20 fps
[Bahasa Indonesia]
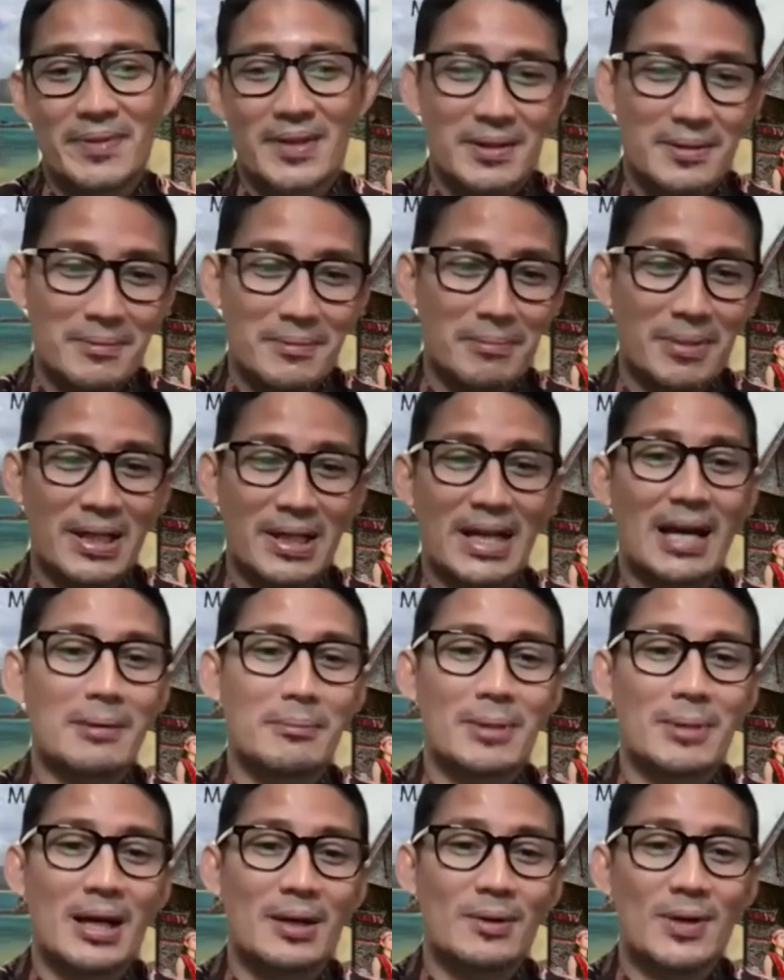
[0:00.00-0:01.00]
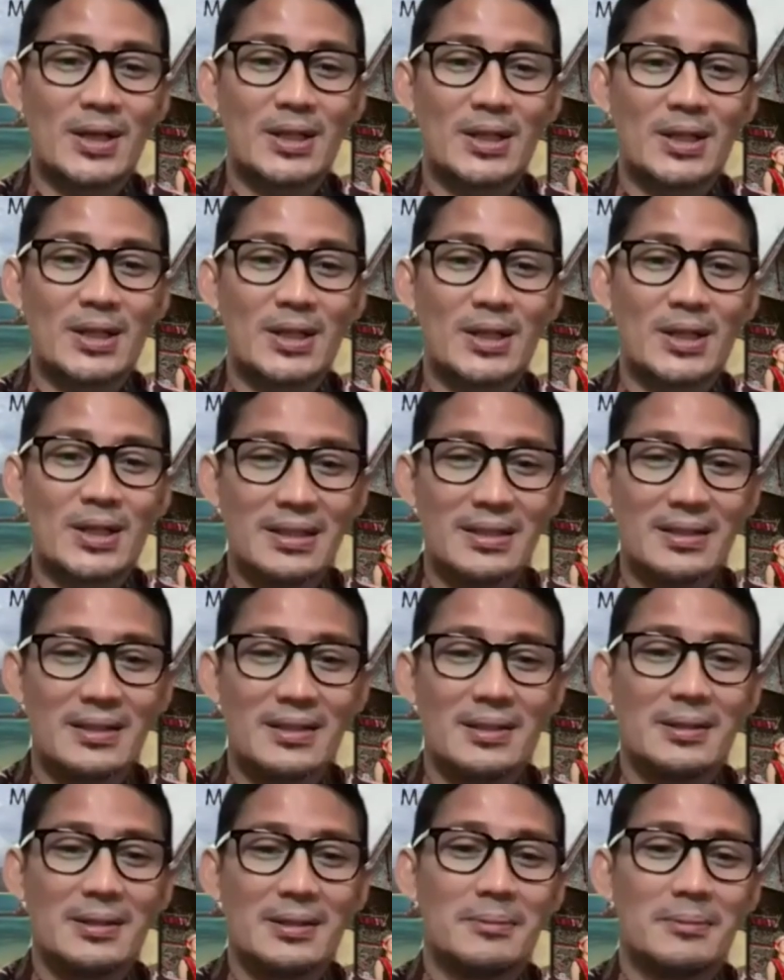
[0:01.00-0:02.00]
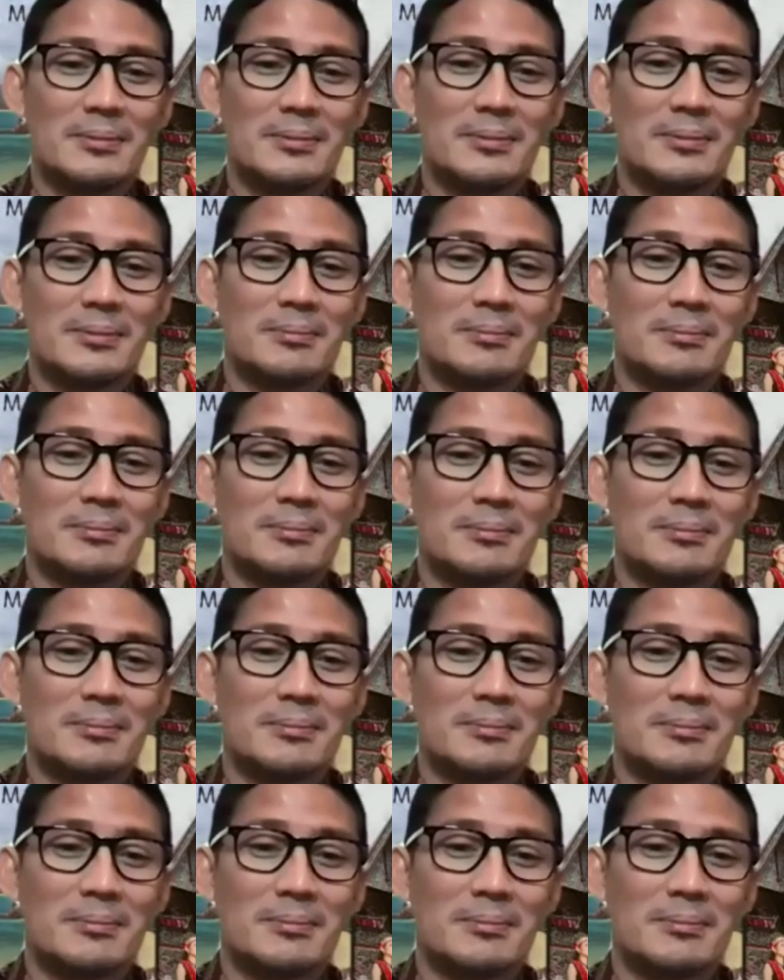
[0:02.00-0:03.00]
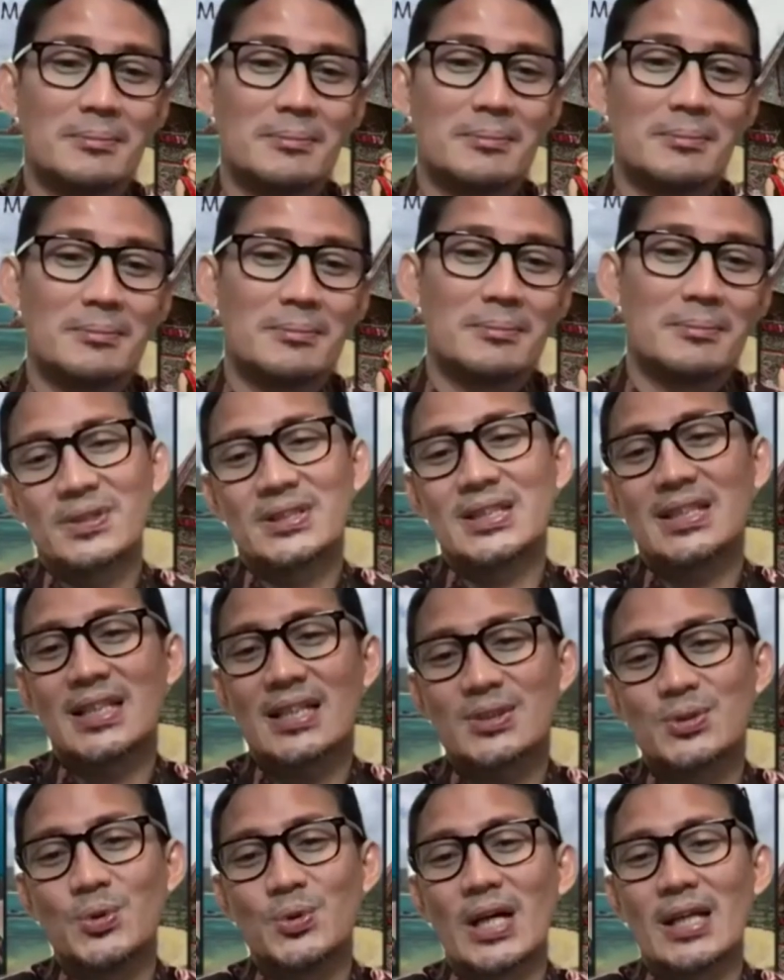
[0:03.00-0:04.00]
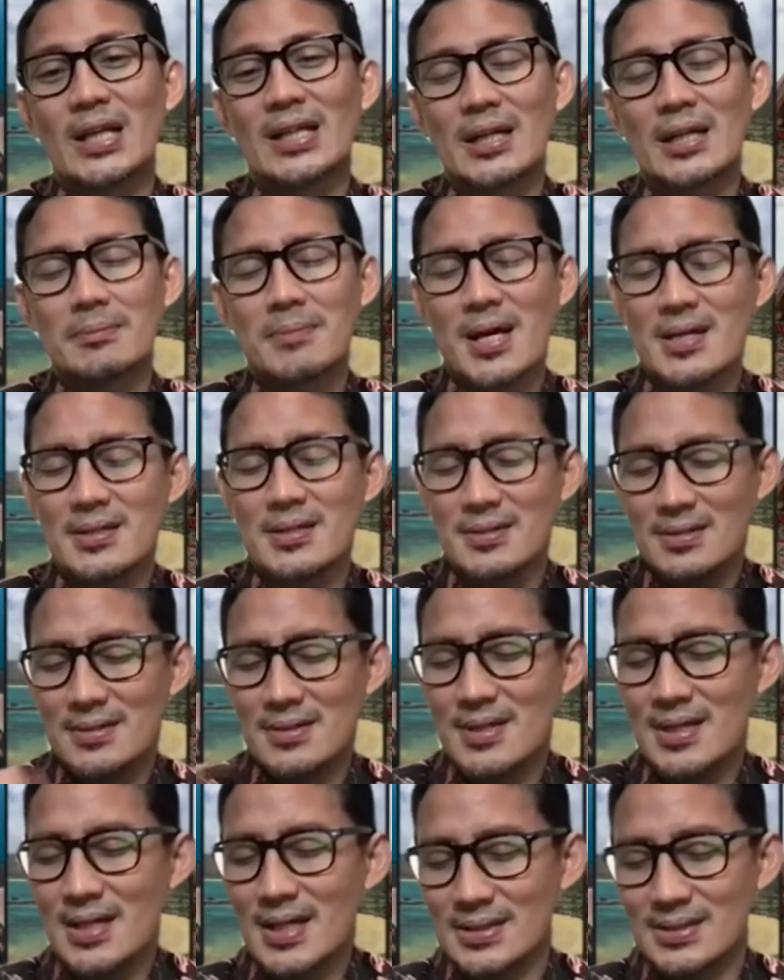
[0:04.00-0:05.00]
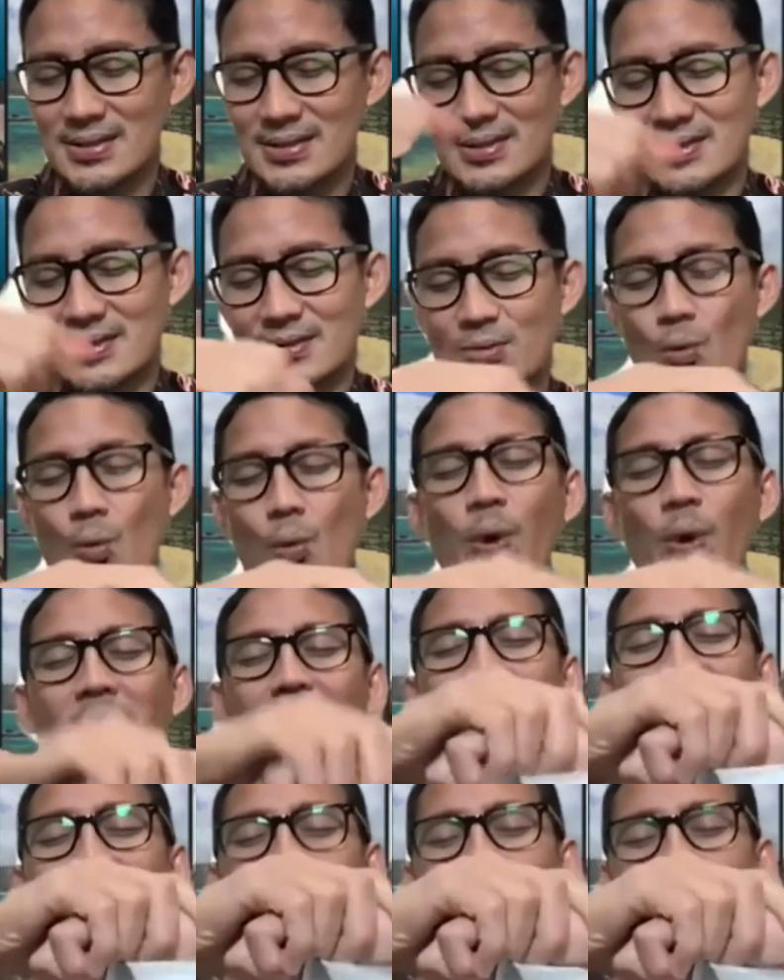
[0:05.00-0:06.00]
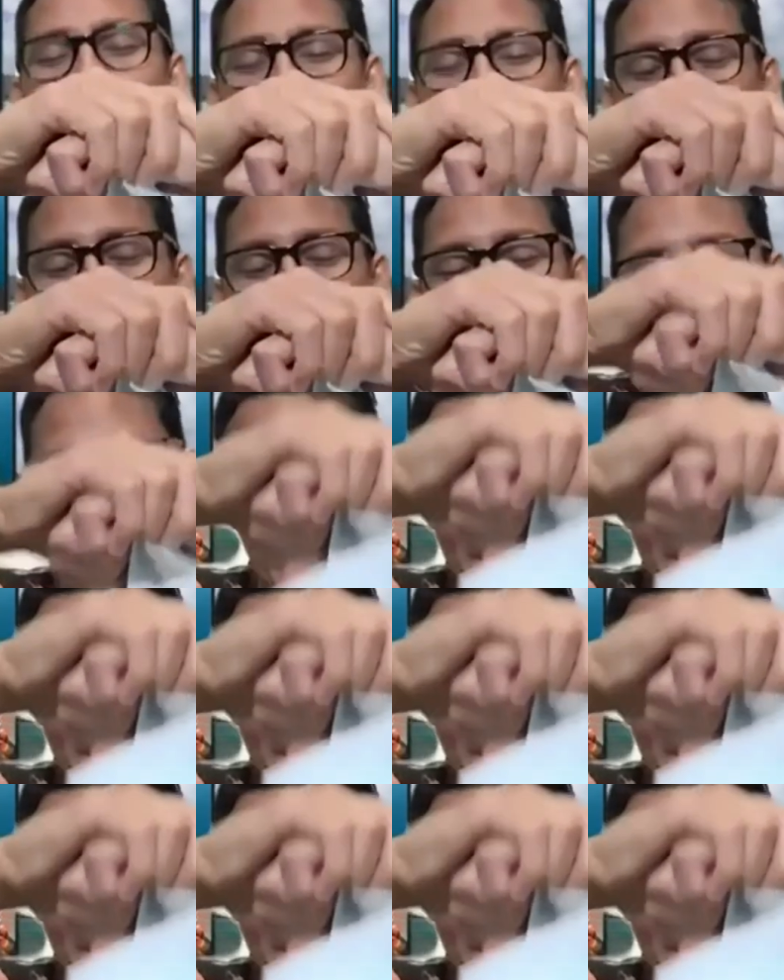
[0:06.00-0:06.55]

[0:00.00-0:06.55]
menang melawan COVID bersama Universitas Gunadarma. Yes, we, we can, can do it.